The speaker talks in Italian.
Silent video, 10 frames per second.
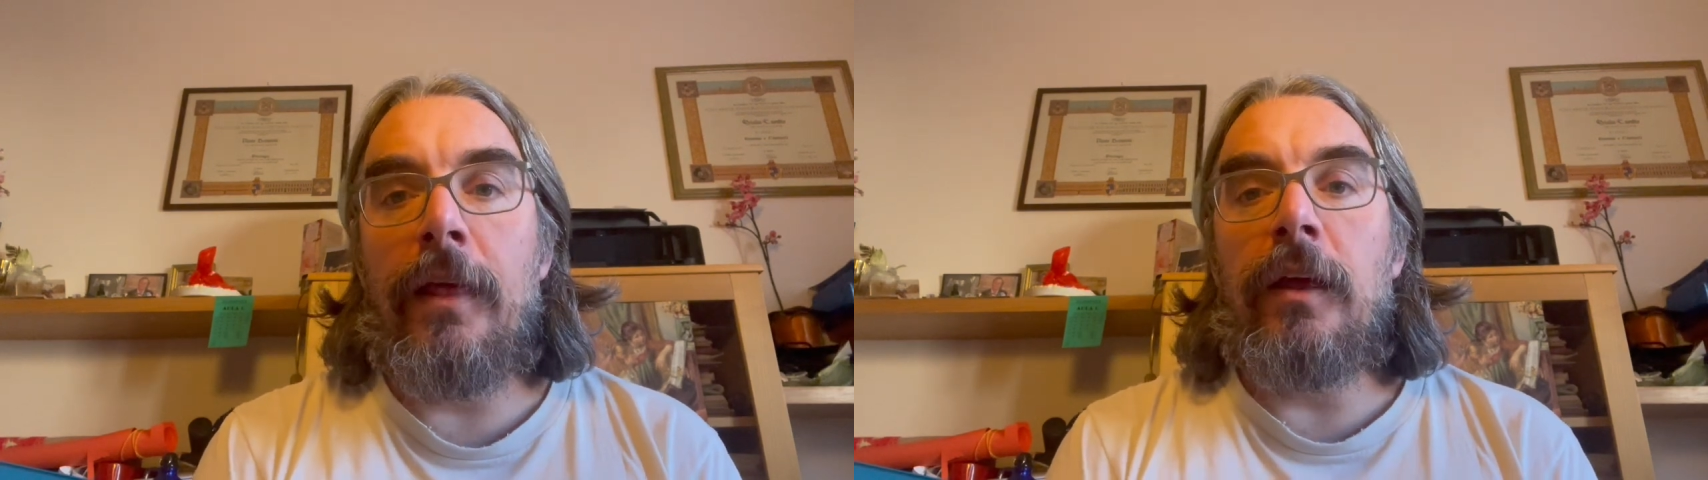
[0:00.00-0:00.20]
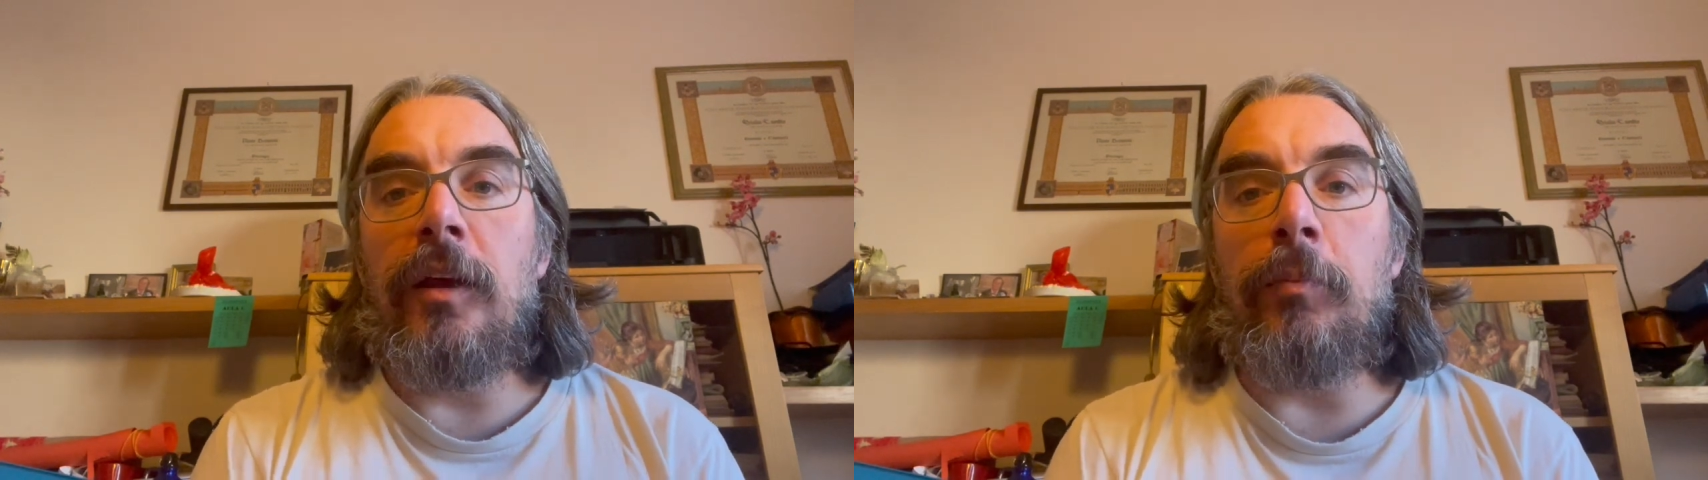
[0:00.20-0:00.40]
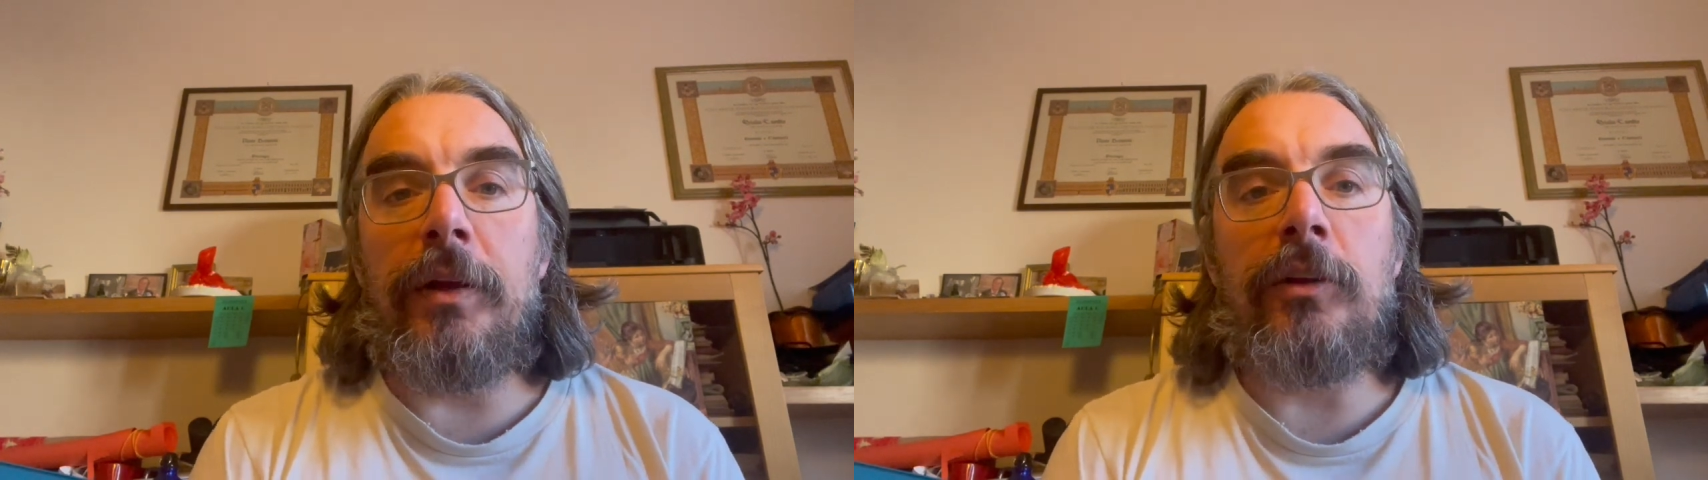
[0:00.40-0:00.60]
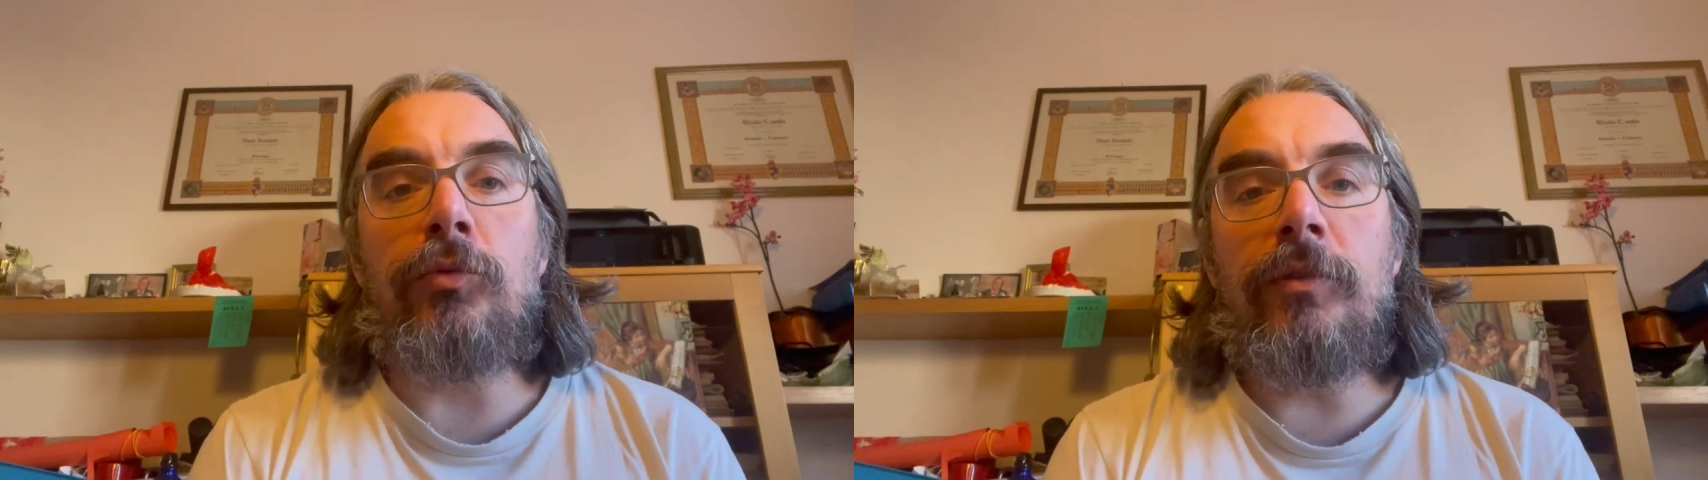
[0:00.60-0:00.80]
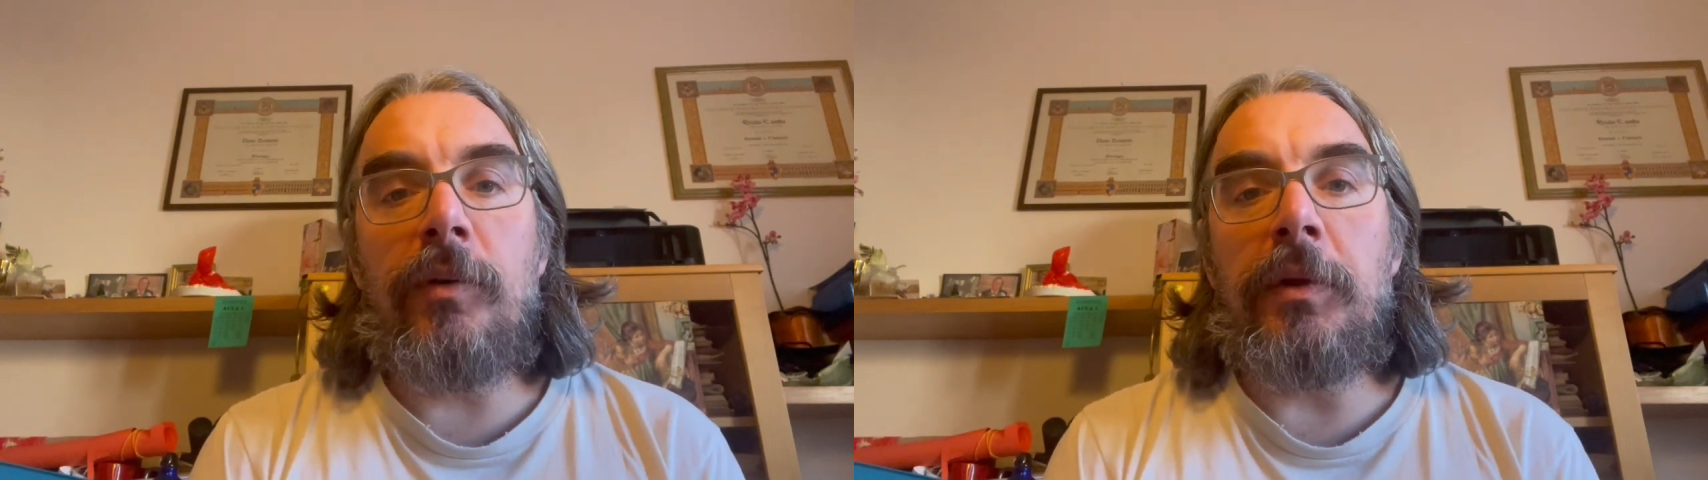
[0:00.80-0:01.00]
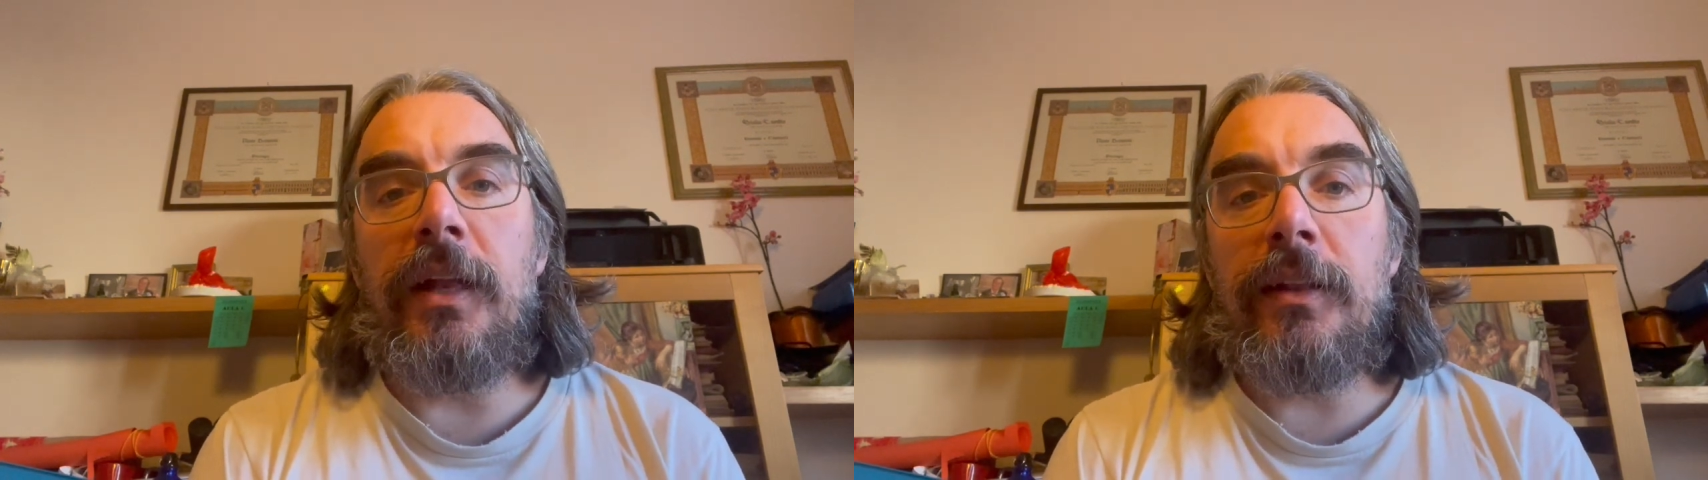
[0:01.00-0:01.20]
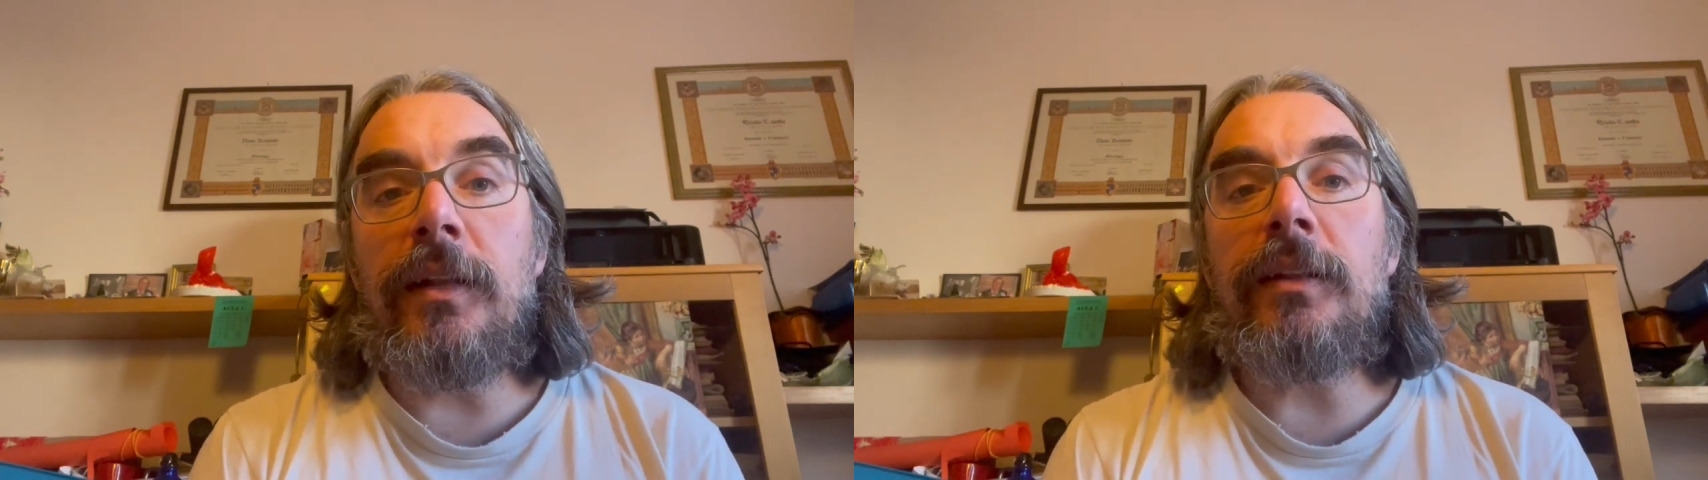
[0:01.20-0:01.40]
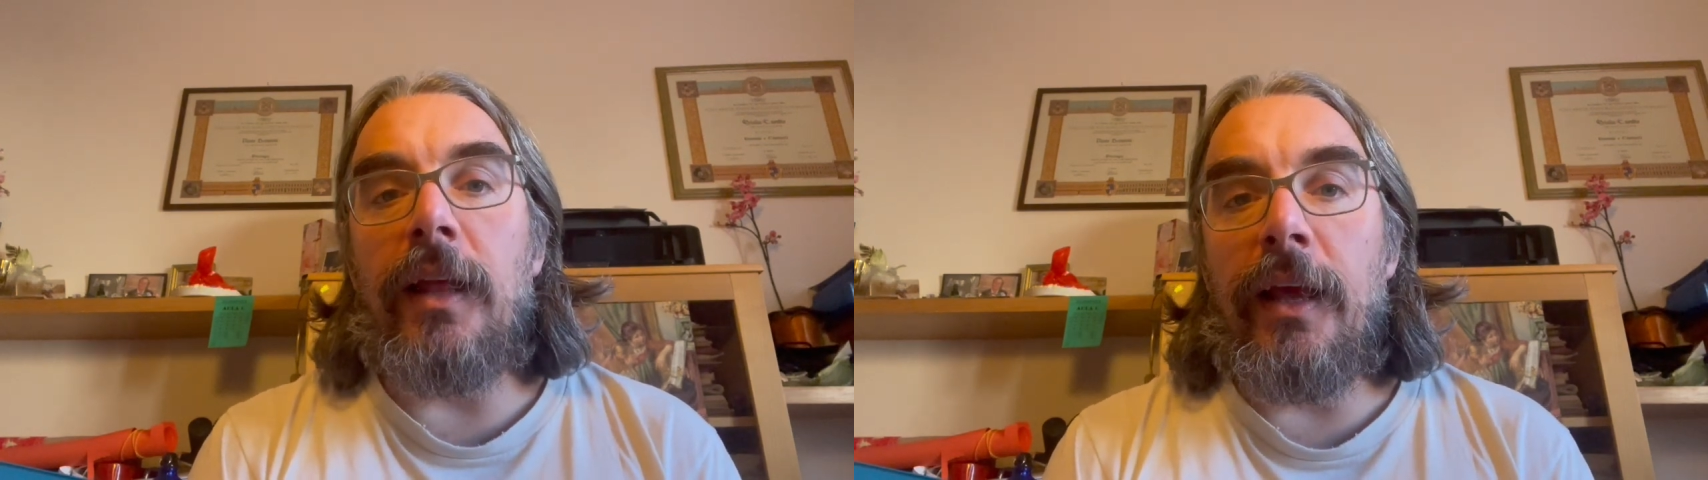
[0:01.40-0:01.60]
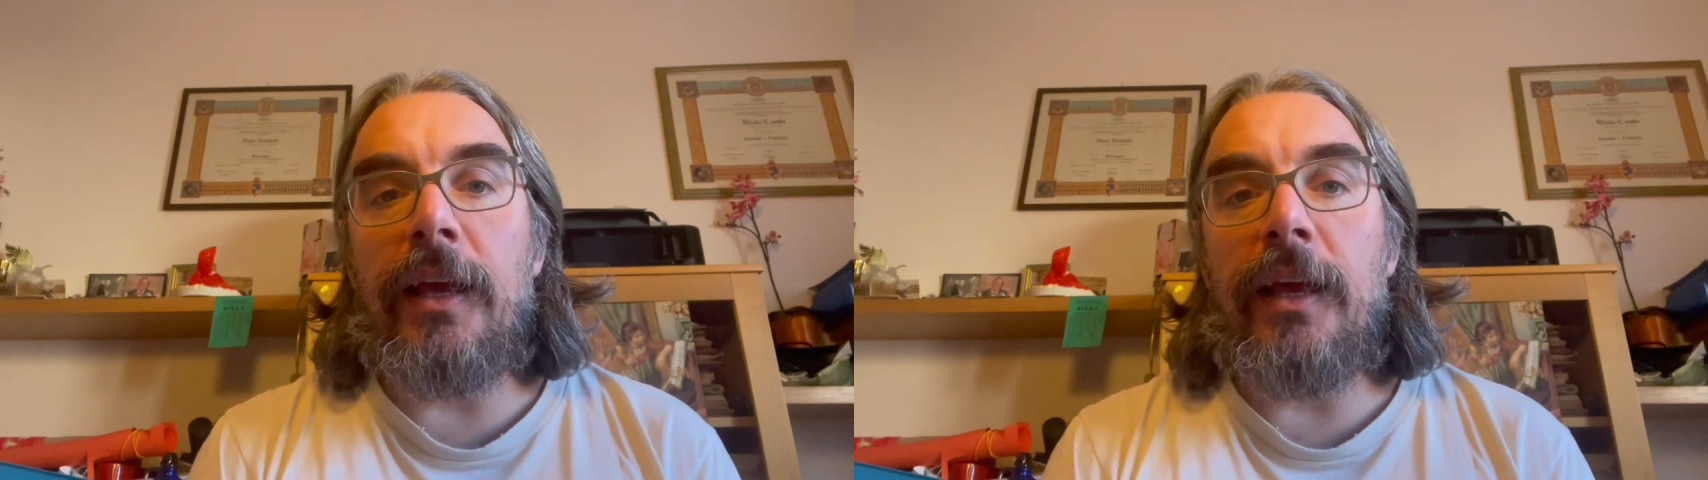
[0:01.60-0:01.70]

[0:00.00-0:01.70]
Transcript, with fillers: Impatta sulle famiglie tant'è